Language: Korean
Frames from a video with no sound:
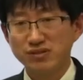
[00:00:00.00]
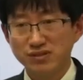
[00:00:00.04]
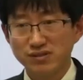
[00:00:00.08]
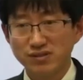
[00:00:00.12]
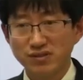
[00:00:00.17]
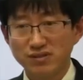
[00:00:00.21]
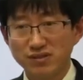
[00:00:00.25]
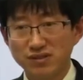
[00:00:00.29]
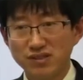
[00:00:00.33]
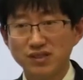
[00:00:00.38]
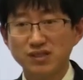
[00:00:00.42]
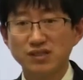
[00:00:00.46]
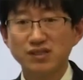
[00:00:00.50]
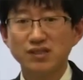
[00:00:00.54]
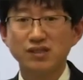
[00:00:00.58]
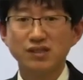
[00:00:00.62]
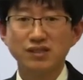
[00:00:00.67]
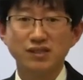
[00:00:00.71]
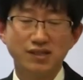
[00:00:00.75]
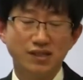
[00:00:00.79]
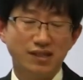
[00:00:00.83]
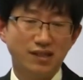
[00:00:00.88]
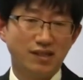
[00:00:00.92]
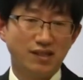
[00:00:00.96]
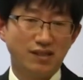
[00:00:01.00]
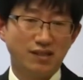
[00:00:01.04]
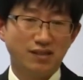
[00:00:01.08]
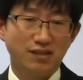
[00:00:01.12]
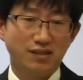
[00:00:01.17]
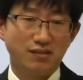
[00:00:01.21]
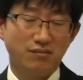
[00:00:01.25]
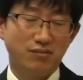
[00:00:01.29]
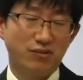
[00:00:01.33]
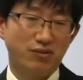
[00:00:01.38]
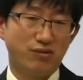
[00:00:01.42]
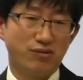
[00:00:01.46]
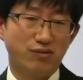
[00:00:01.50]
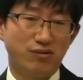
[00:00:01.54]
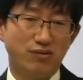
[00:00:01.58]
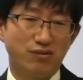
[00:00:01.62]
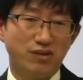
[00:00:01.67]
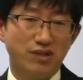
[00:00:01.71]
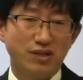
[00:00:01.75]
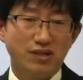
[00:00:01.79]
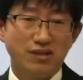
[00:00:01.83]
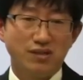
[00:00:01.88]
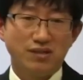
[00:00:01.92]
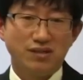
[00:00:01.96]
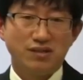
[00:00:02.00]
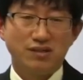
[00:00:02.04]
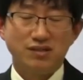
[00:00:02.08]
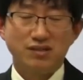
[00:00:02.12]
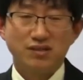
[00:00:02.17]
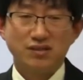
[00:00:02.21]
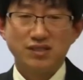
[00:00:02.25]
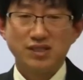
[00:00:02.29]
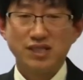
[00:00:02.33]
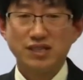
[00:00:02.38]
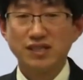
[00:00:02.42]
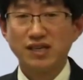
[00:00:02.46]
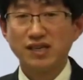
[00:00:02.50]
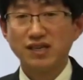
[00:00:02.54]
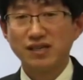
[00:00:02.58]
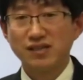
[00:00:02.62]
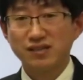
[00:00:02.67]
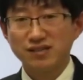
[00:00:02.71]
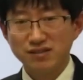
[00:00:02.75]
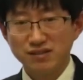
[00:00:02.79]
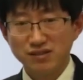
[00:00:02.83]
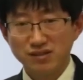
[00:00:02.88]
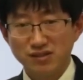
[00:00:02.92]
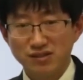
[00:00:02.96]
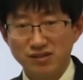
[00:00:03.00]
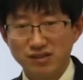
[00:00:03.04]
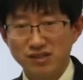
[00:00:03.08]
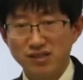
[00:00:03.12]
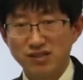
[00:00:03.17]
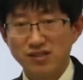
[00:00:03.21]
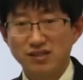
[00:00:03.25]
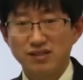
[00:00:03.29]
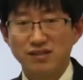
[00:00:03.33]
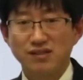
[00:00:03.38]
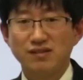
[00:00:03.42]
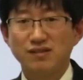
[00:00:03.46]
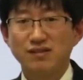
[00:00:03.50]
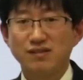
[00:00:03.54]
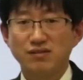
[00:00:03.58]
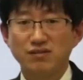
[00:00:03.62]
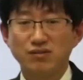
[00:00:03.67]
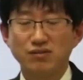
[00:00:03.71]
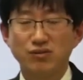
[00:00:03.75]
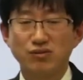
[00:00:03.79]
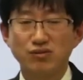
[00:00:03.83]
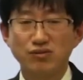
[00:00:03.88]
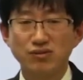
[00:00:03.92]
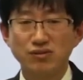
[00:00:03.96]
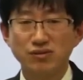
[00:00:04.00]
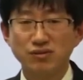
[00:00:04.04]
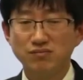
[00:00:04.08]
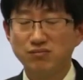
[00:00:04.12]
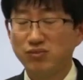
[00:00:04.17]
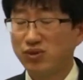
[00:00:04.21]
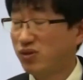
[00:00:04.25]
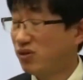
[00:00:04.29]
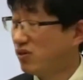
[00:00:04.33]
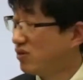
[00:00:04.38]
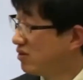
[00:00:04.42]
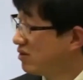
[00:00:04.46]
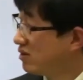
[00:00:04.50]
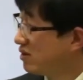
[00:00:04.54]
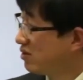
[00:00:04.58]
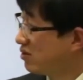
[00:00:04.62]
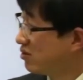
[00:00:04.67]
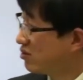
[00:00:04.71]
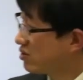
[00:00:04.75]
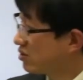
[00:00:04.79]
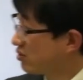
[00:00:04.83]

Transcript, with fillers: 쓰든지, 뭐 차단기를 쓰든지, 또는 뭐 이런